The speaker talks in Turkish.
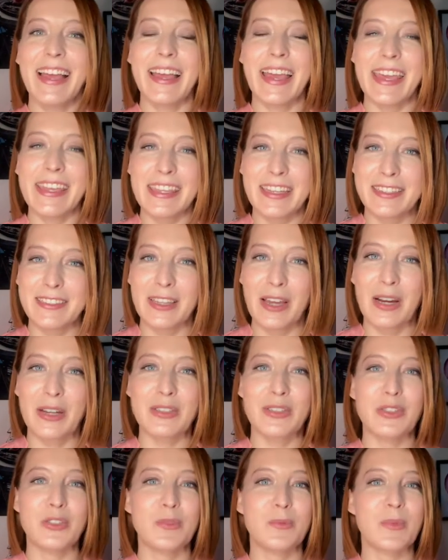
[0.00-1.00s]
En yakın
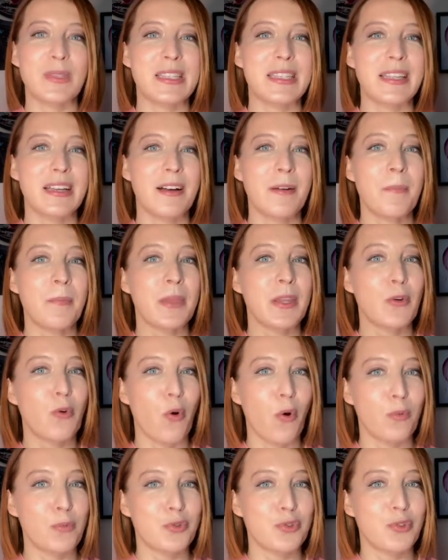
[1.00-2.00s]
arkadaşımızla,
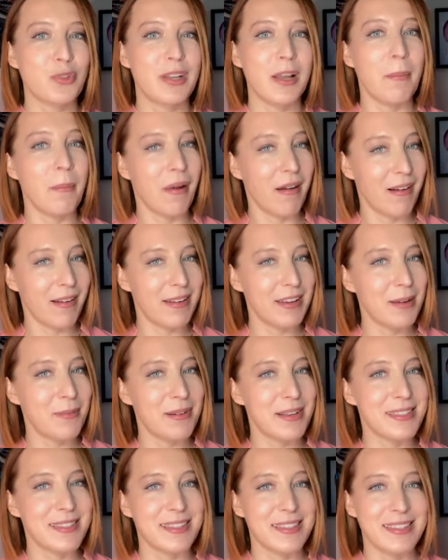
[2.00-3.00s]
komşuyla, mahalle
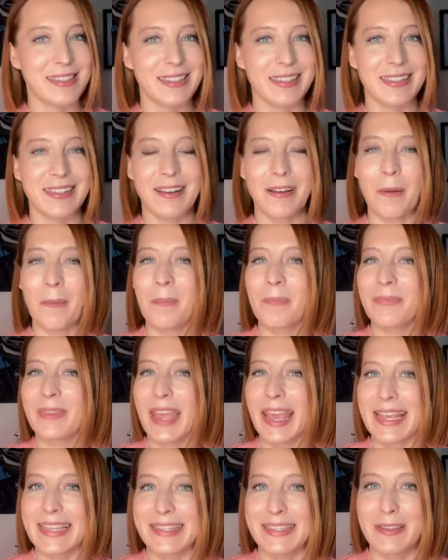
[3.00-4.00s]
baskısıyla,
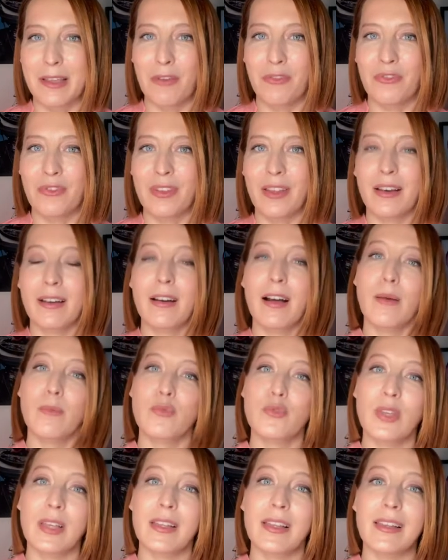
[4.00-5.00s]
esnafla,
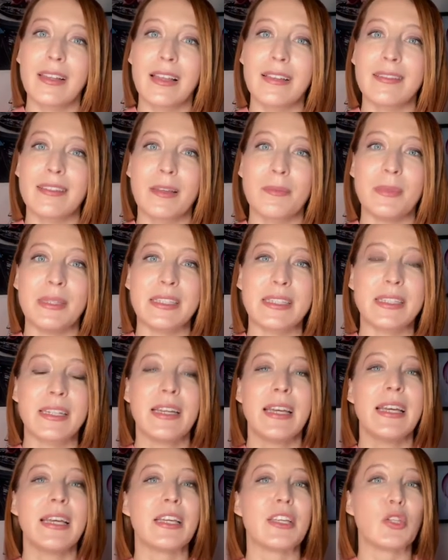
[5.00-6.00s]
kamusal alanda bir
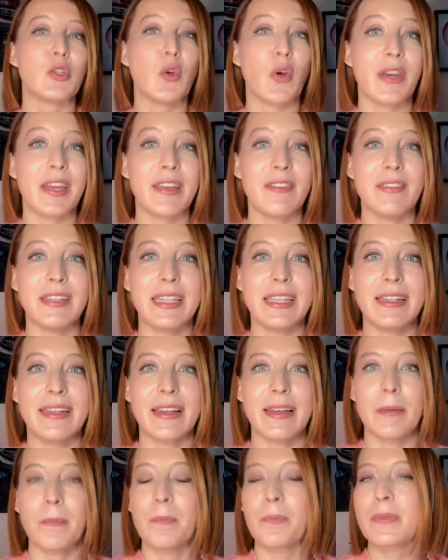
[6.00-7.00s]

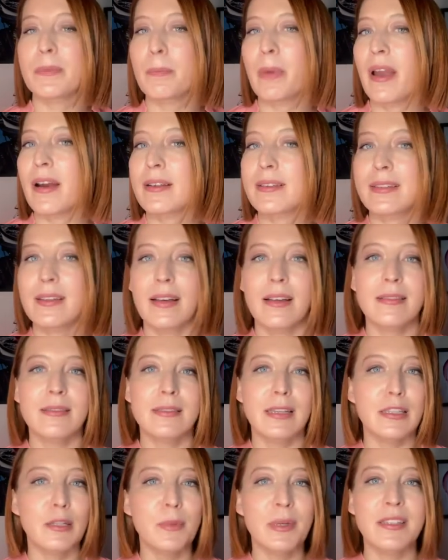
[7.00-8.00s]
görevliyle, parkta
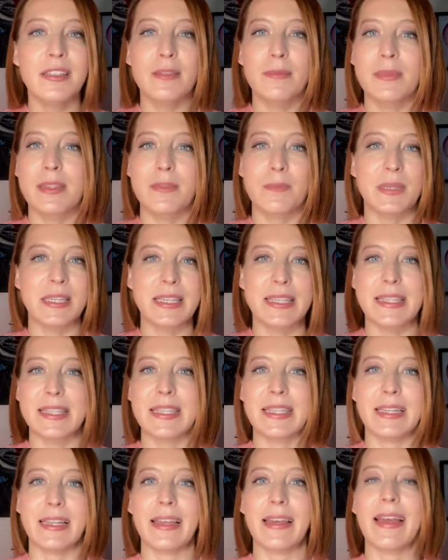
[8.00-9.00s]
tanımadığımız
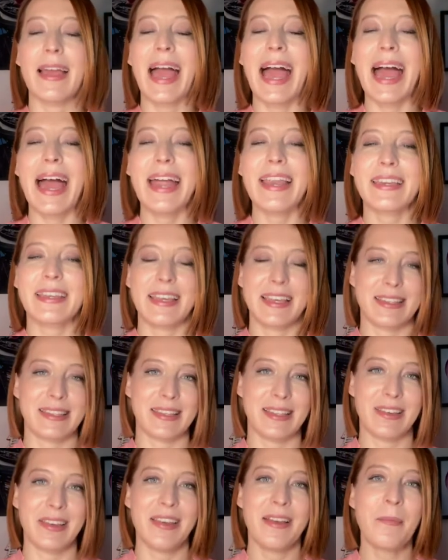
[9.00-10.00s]
birisiyle,
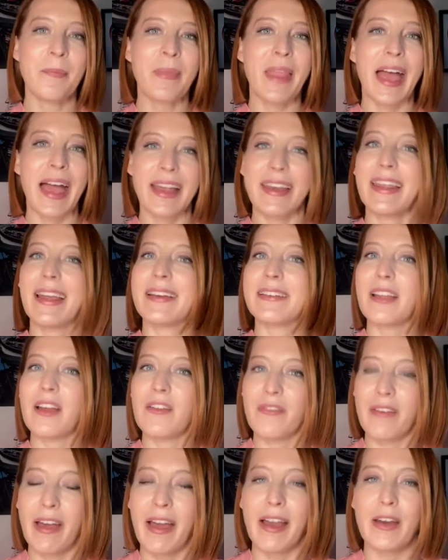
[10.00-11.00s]
herkesle, her
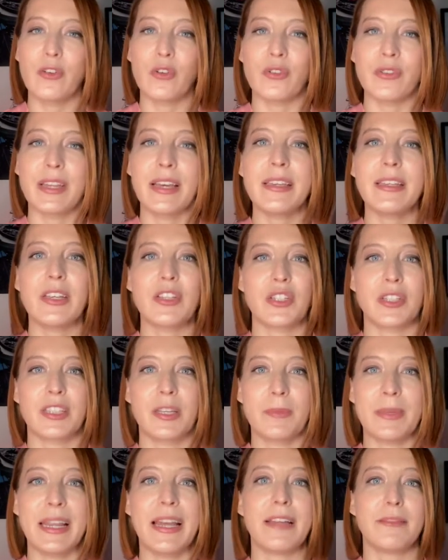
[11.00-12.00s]
yerden ve her yönden
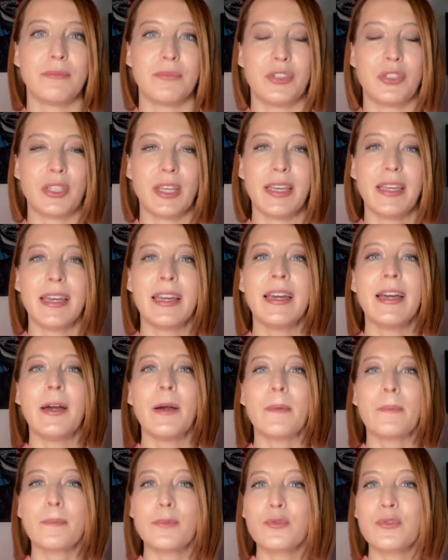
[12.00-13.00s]
yaşanabilen bir şey.
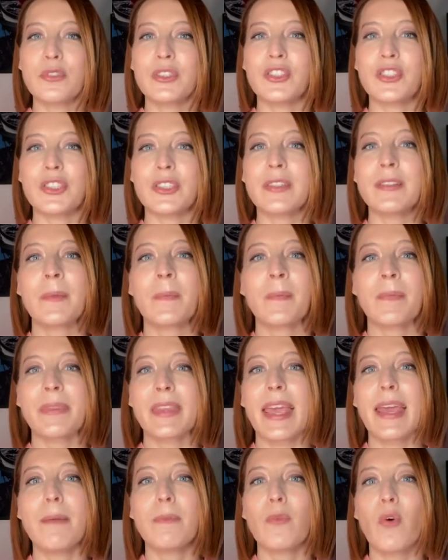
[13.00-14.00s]
Bunun için
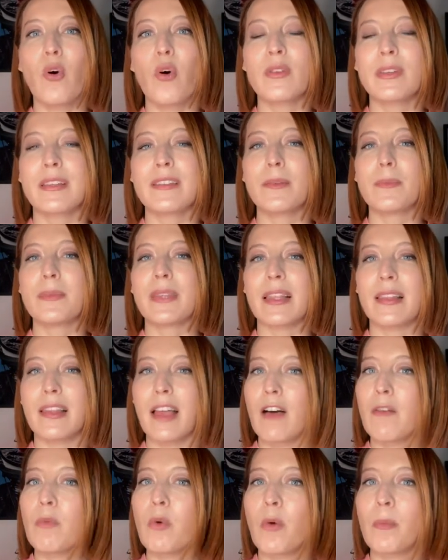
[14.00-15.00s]
hem 10 adımda
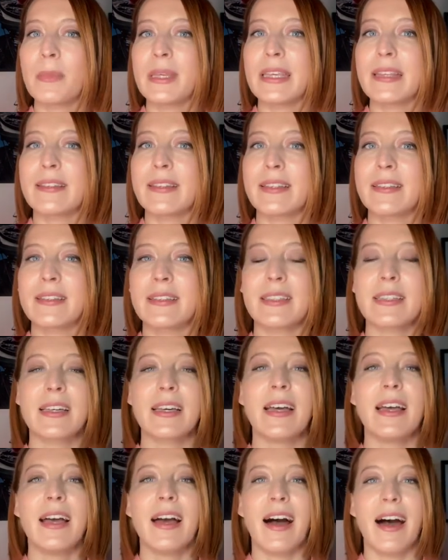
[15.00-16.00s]
love bombing'i tanıdık,
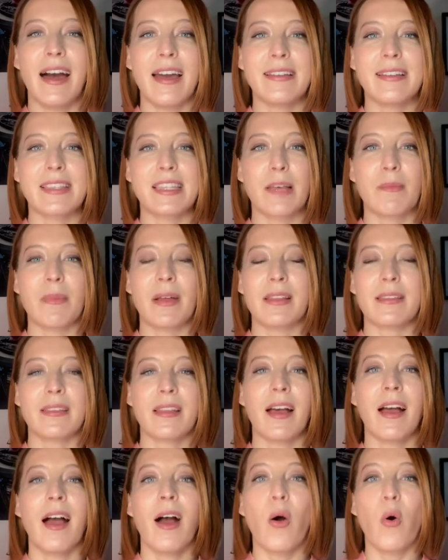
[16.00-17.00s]
aynı
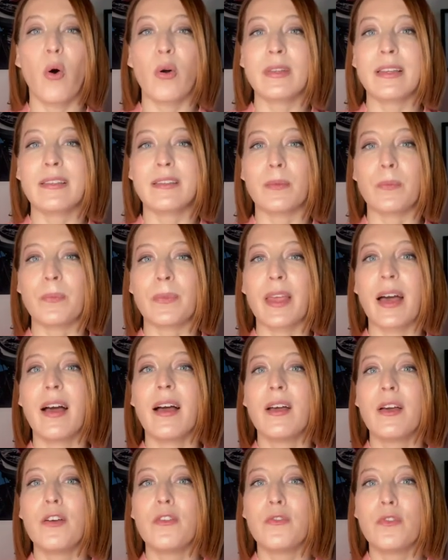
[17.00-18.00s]
zamanda 10
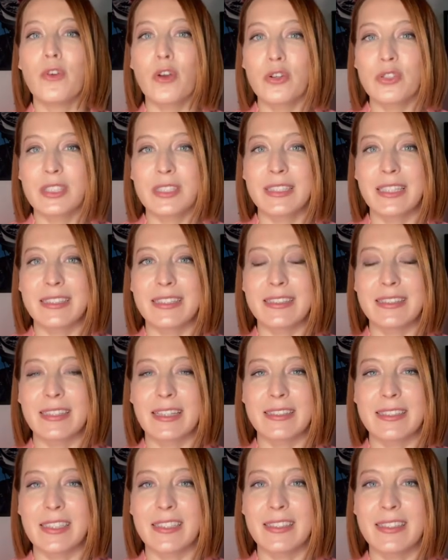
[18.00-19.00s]
adımda flör şiddetini
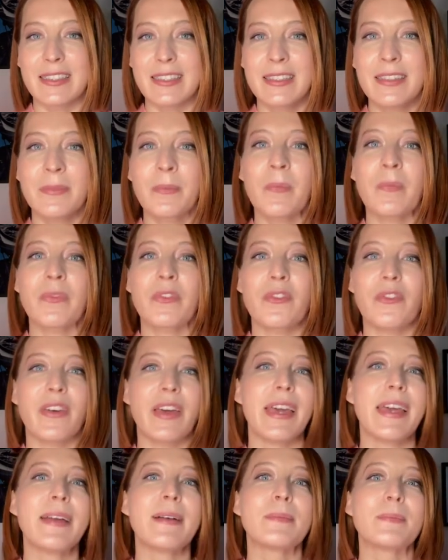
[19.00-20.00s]
de tanıyın
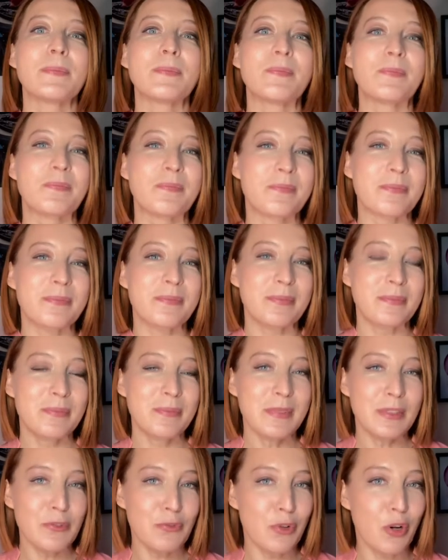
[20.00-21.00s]
ve
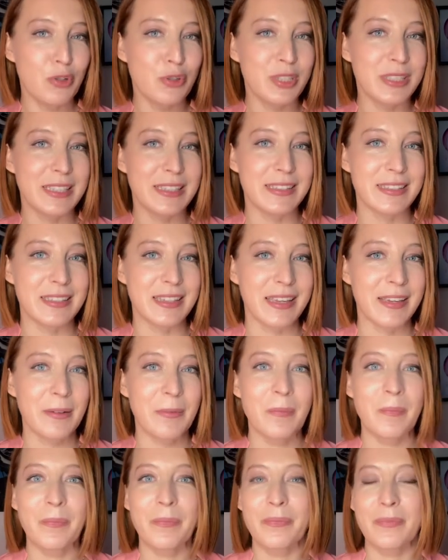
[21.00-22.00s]
flör şiddetine,
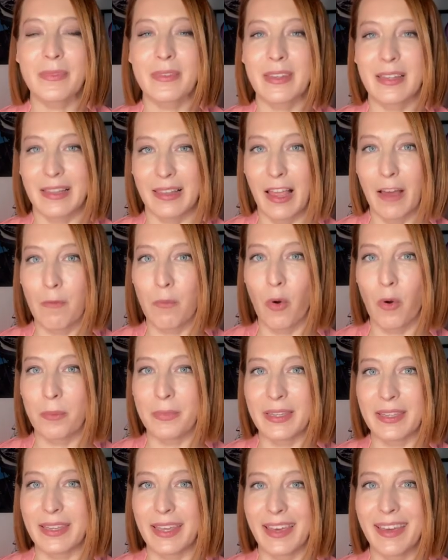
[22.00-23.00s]
love
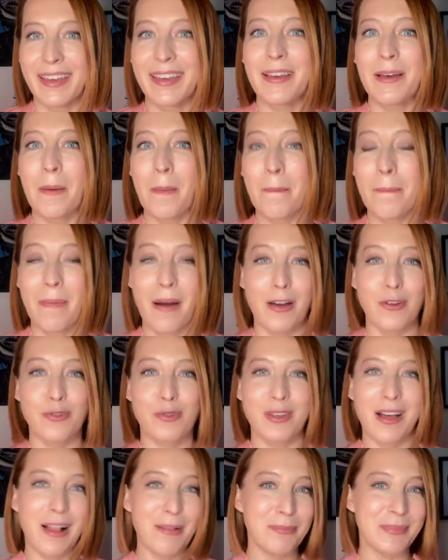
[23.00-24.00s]
bombing'e
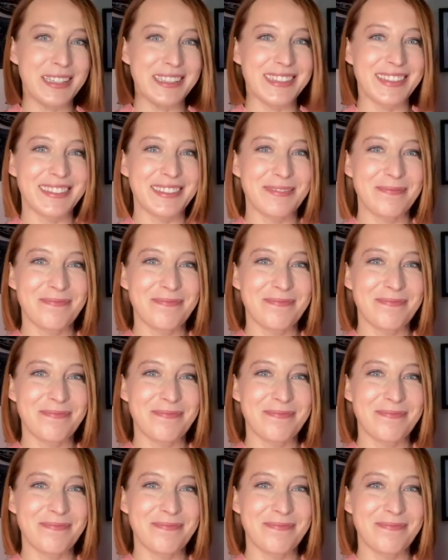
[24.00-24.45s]
maruz kalmayın.